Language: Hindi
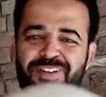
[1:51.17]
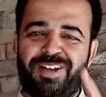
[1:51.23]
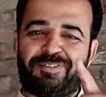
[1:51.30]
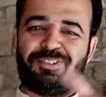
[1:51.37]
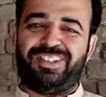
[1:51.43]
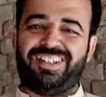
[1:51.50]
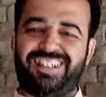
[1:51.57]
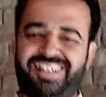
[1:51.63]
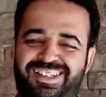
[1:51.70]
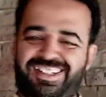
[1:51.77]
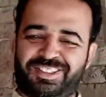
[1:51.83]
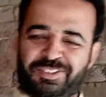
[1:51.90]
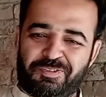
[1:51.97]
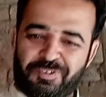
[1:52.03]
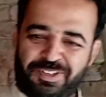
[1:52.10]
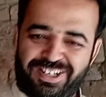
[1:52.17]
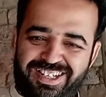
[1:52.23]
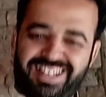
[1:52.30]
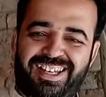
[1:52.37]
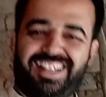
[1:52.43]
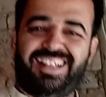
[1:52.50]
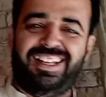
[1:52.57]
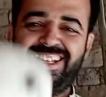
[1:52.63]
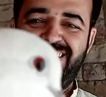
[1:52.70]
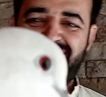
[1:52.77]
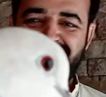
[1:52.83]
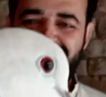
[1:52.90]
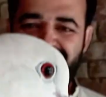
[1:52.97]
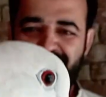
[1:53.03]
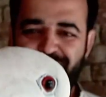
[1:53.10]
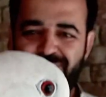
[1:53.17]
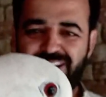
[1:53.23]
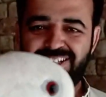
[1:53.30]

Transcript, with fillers: मैं आपको दिखाने लगा था वो ये है चल भाई